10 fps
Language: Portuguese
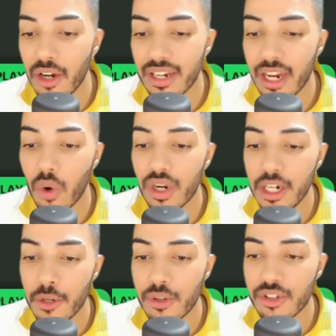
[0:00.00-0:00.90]
que é o
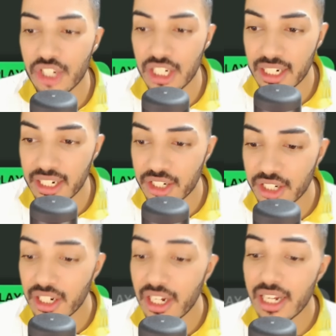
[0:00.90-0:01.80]
Heroes Ticket,
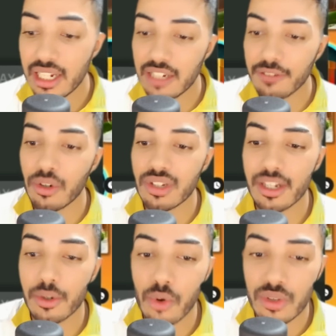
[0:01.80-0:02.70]
e você
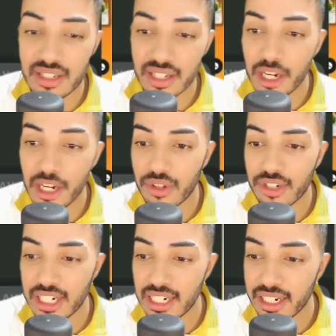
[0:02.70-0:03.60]
usa esse Heroes
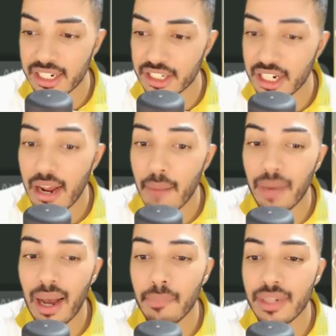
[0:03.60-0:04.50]
Ticket para
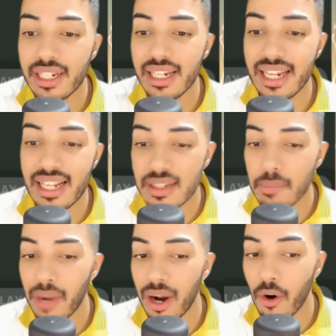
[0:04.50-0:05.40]
abrir esse
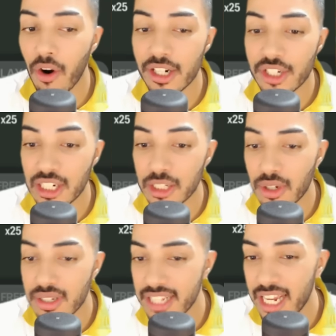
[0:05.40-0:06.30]
pacote que
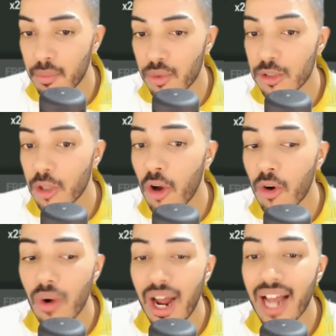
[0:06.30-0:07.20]
nós temos
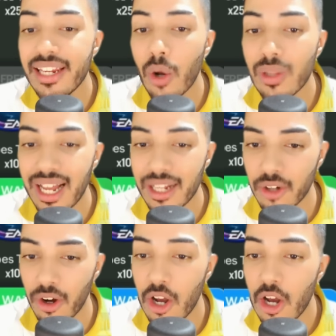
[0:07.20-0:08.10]
logo ali ao lado, ó,
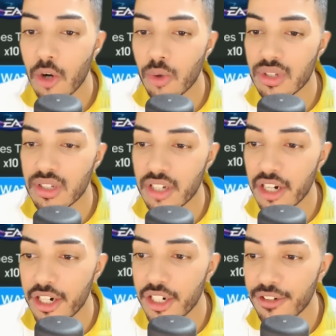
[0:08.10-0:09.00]
o
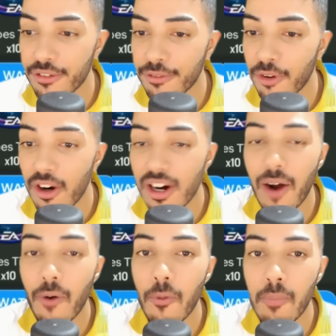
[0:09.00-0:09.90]
Search for
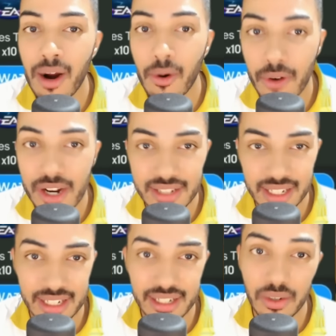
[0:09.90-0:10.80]
alguma coisa,
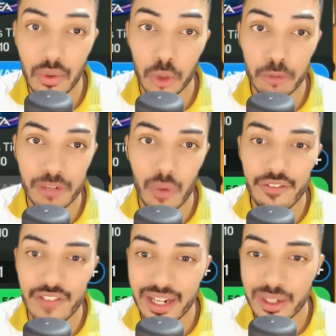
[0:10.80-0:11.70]
que quando vier o
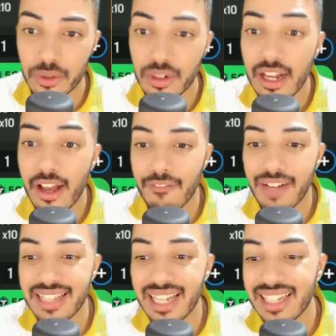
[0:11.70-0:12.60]
evento vai
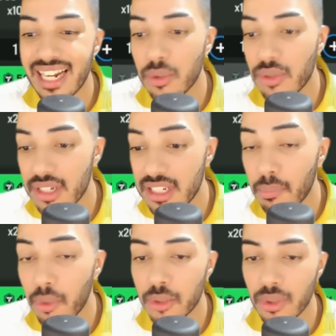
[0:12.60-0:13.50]
estar tá traduzido em
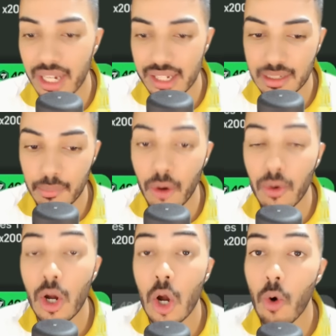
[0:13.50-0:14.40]
português, tá bom?
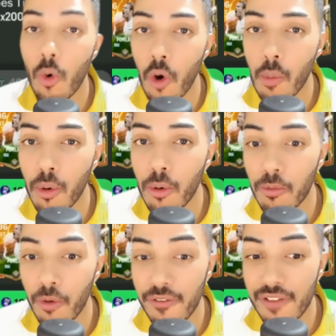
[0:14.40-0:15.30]
Como
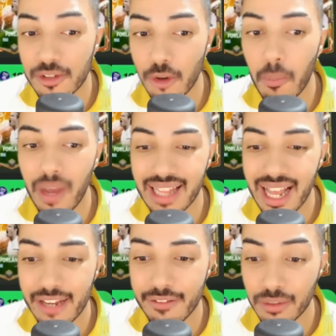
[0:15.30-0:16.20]
foi vir só uma
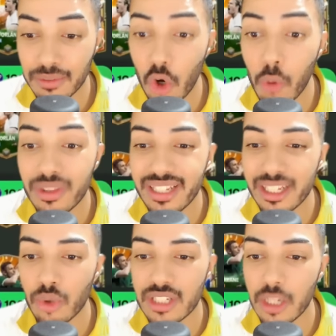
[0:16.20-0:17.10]
live, não tem como ter
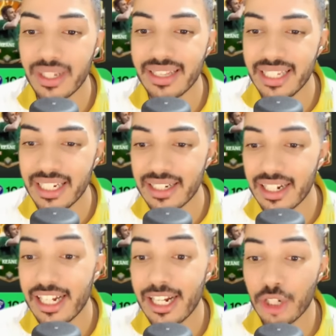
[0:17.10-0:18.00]
noção inteira
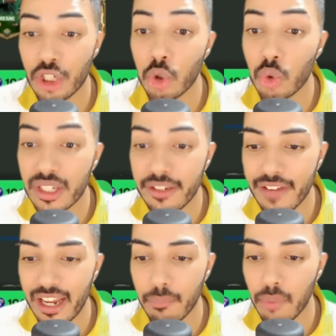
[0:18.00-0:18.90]
de tudo que
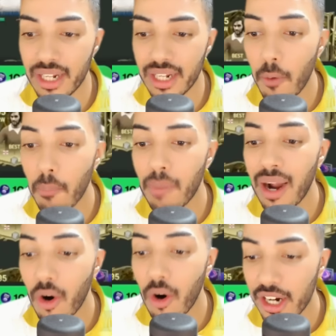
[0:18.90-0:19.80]
vem. Porém, é um
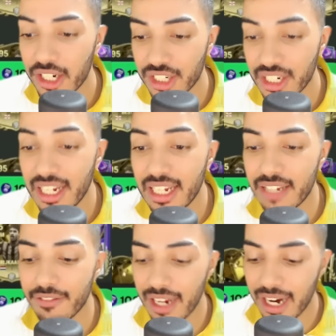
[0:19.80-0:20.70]
pacote que
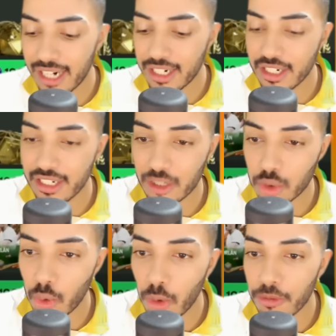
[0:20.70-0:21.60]
vem cartinha
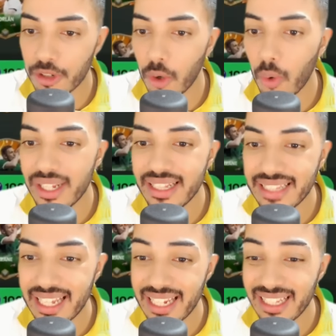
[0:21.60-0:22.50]
do over
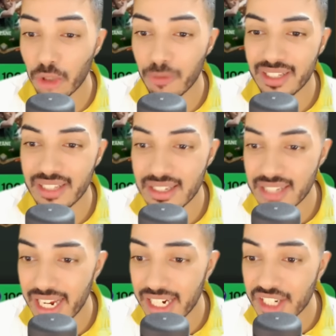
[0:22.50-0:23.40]

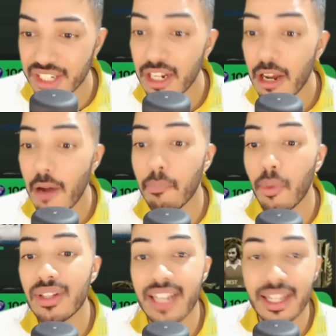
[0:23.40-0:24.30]
8097,
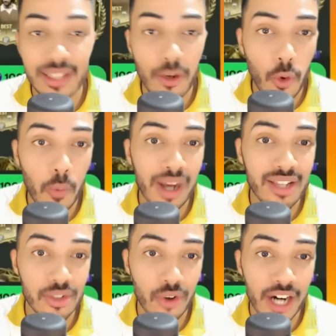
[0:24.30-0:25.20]
podendo alguma
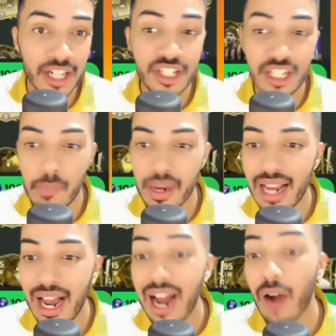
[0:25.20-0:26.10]
sorte de
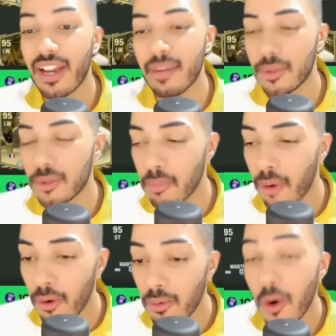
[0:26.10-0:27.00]
pegar alguém muito
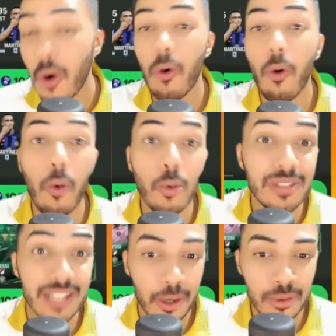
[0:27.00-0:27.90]
bom ou
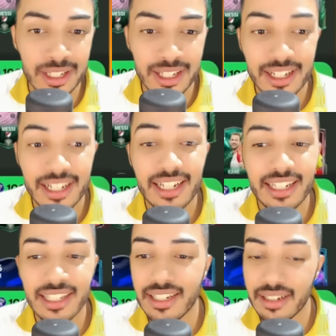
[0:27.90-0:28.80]
não, né?
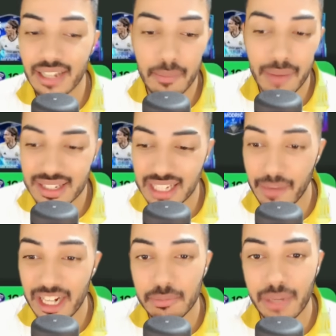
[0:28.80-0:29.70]
E é
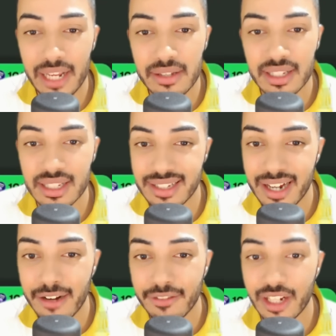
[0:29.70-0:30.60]
basicamente para isso que
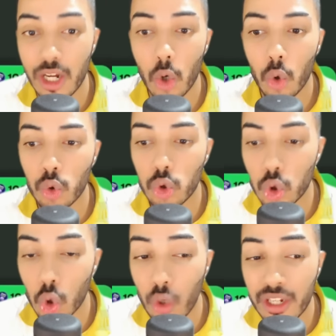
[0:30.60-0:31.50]
serve o
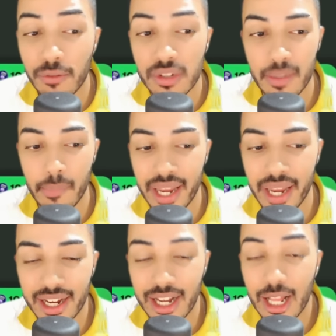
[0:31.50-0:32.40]
toque que você
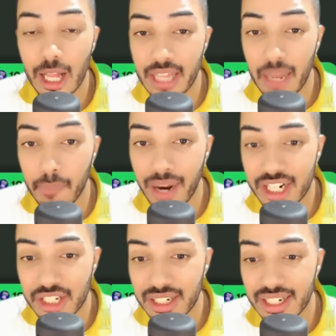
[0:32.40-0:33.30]
pega na
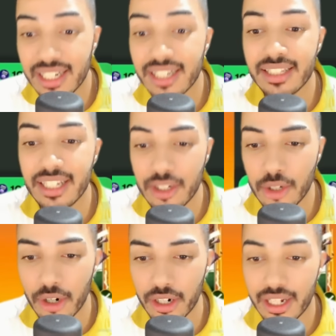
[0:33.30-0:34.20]
página
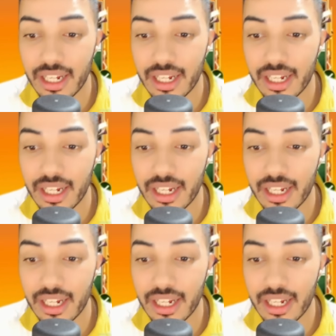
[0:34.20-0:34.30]
anterior.